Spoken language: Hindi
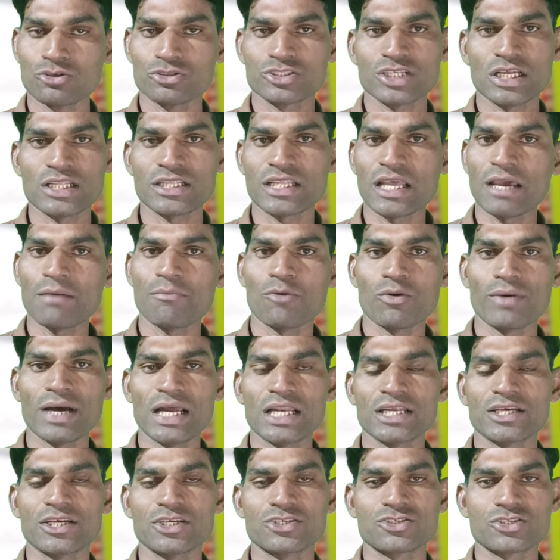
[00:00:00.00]
तो चलते हैं
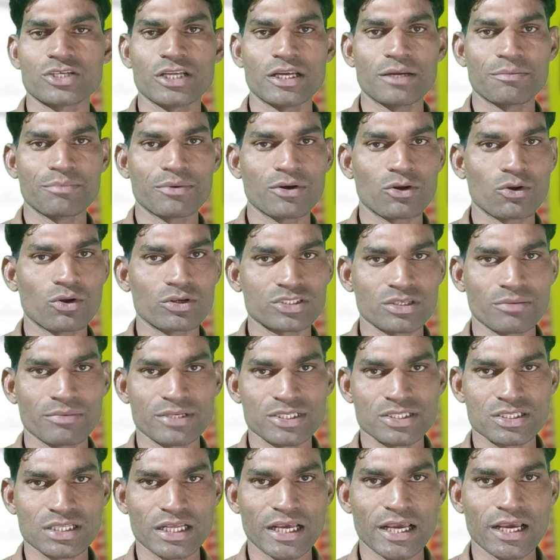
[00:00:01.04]
मोबाइल की स्क्रीन पर और
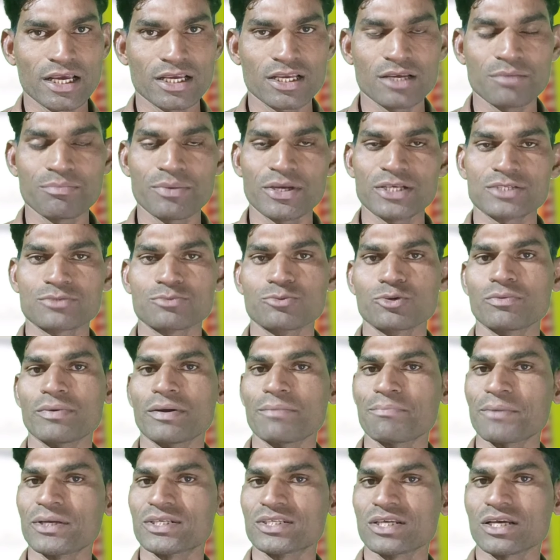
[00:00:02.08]
समझते हैं कि फेसबुक
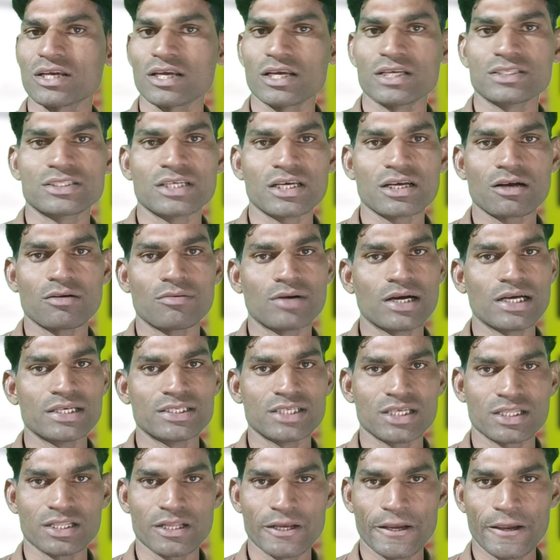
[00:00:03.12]
पर पैसे कैसे
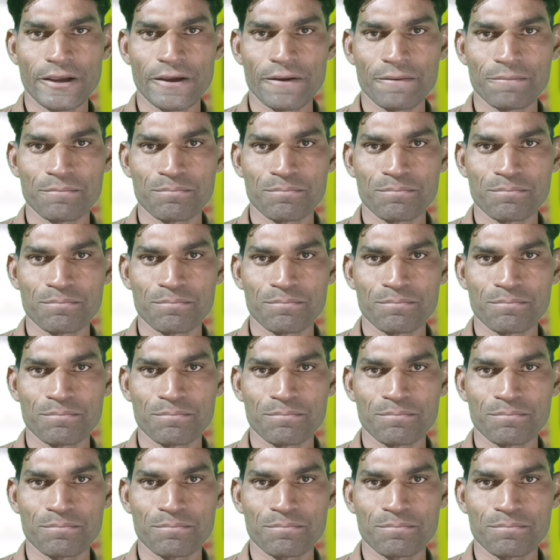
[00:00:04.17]
कमाए जाते हैं